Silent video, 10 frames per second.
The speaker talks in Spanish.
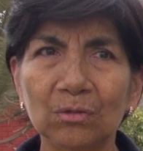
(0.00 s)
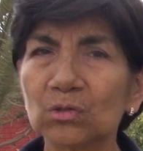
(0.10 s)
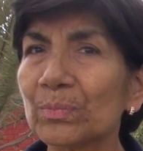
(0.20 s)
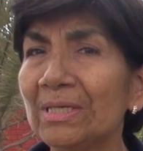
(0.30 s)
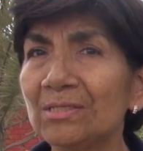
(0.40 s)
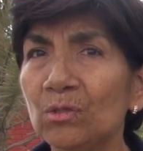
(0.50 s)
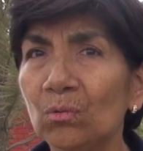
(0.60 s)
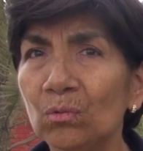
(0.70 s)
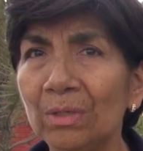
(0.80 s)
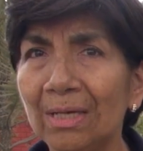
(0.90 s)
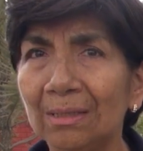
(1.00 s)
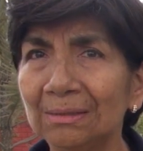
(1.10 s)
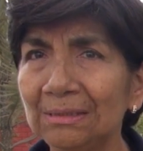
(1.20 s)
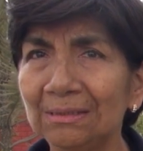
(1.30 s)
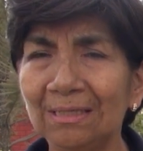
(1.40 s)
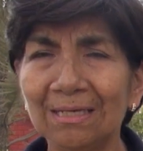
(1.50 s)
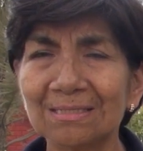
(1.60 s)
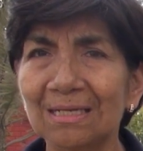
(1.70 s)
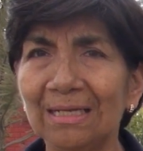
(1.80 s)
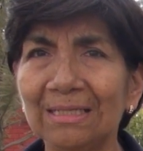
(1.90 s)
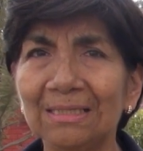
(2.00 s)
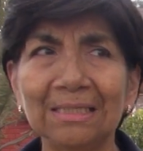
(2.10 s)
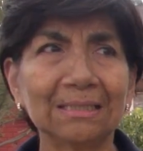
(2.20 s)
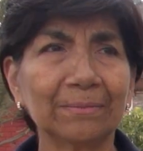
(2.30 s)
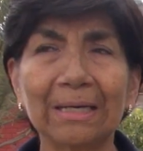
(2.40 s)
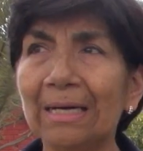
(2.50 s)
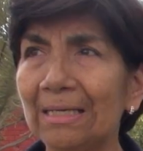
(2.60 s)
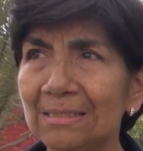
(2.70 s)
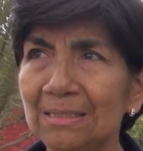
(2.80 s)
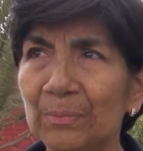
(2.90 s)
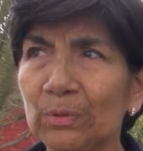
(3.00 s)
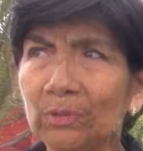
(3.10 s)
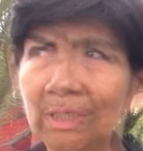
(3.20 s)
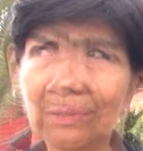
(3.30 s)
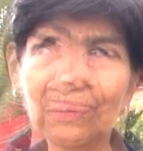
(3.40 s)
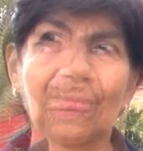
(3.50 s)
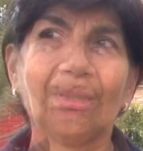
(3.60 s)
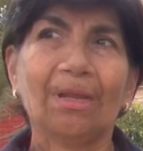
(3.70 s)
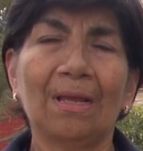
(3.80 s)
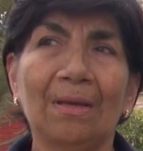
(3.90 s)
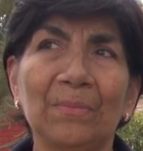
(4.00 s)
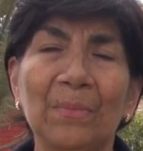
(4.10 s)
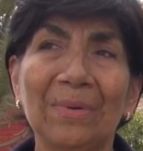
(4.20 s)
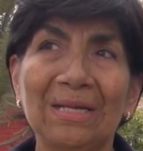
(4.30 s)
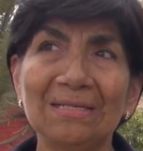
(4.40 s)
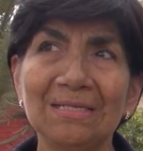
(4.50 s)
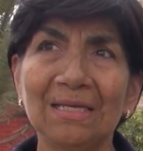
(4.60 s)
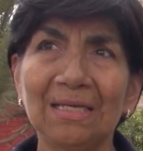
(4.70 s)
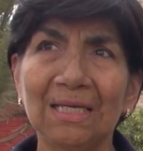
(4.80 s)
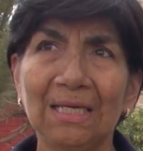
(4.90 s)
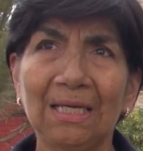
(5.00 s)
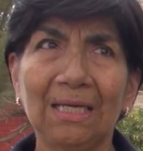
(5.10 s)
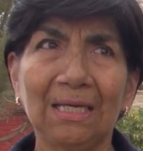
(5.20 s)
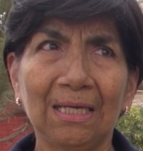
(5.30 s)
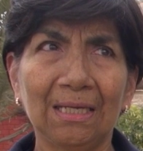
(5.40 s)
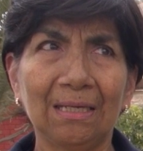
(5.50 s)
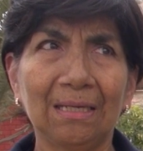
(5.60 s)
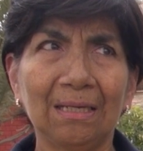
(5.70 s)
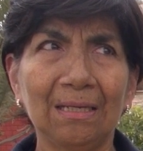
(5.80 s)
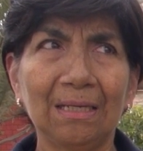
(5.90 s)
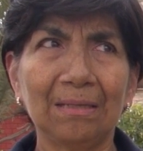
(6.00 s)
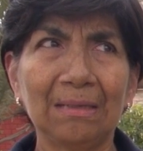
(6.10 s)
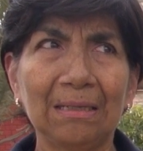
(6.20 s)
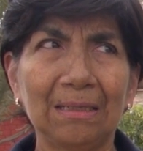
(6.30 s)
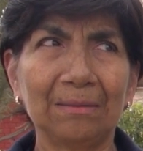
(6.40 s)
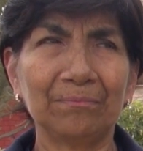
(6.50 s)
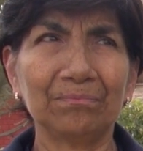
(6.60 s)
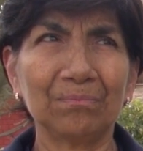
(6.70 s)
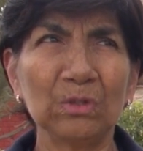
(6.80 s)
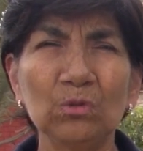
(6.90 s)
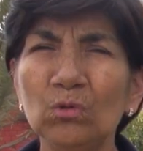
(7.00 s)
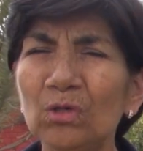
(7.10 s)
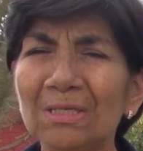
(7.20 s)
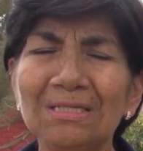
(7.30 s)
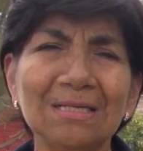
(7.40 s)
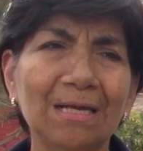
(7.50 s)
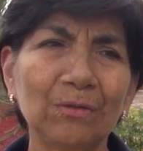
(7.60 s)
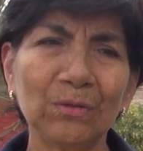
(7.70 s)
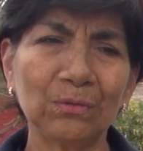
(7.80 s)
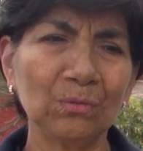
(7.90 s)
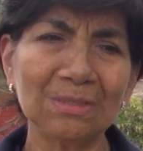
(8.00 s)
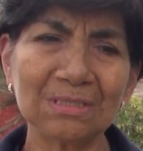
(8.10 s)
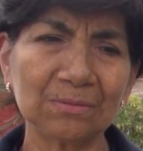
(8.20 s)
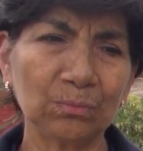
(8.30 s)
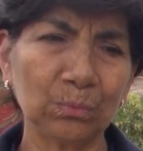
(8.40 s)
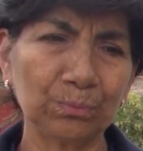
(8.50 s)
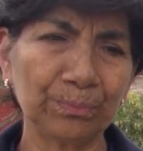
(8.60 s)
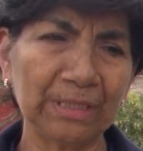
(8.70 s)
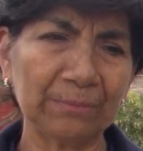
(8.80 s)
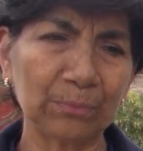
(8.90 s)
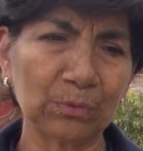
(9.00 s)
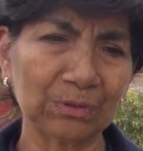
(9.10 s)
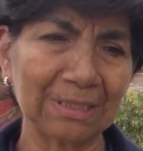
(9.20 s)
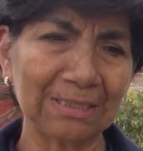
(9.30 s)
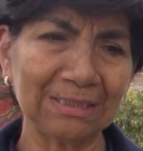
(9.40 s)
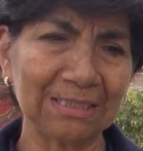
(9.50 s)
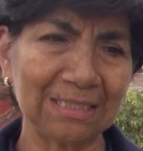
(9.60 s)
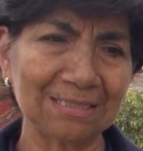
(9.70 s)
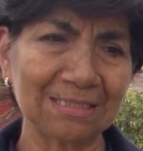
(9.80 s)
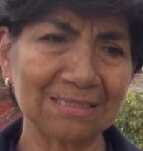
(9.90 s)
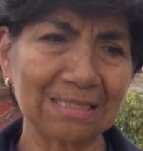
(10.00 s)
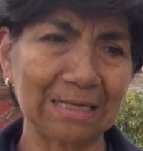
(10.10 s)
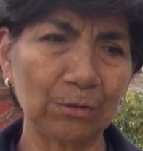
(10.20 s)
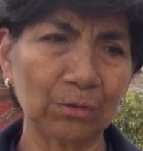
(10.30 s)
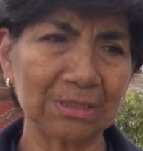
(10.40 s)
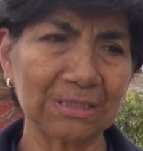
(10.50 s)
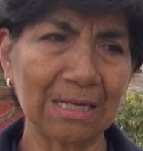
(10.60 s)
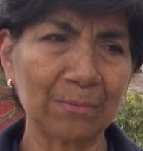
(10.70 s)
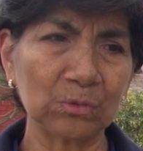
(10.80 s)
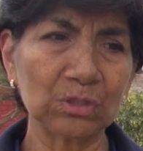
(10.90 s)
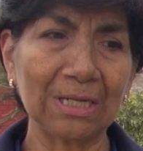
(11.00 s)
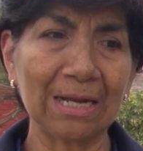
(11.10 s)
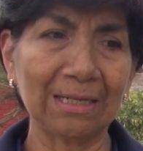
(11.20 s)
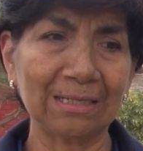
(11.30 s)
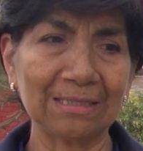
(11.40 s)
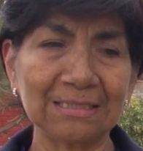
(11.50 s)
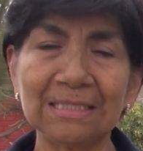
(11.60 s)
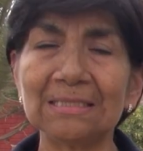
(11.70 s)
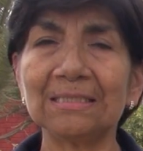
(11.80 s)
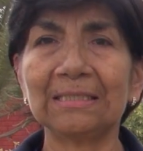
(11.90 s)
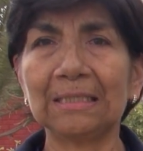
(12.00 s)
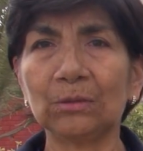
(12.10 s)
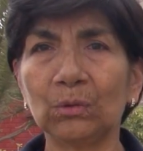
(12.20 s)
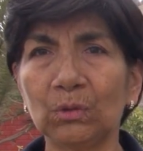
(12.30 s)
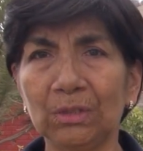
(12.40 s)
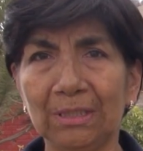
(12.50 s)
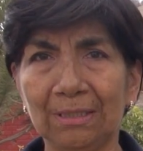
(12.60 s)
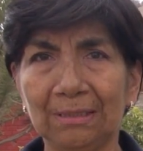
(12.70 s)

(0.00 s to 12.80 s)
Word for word: nos pareció una idea excelente trabajar este proyecto. Me parece que eh, no es necesario, no es importante y necesario que seamos del área de ciencia y tecnología.